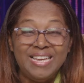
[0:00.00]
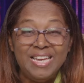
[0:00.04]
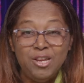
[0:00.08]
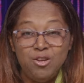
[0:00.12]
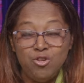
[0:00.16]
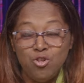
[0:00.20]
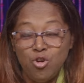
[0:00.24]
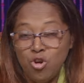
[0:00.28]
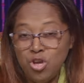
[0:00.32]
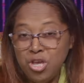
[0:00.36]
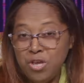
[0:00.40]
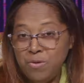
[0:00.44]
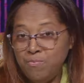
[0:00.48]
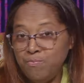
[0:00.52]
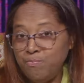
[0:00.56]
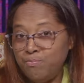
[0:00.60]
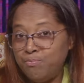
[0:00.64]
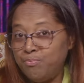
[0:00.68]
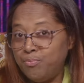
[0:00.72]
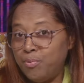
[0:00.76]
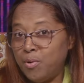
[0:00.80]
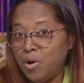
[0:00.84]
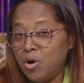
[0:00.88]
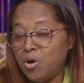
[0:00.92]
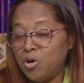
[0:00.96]
y no
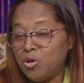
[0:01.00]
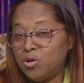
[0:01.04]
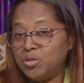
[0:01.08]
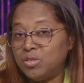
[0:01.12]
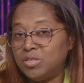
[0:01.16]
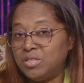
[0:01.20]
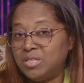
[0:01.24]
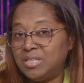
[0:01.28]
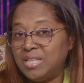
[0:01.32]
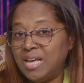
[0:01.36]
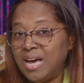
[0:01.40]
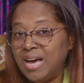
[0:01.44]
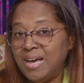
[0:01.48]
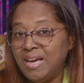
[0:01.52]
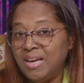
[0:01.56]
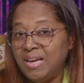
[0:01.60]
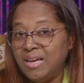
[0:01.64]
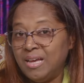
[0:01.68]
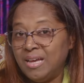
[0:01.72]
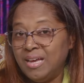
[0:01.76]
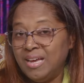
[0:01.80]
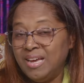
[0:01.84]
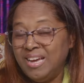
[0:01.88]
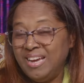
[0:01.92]
importa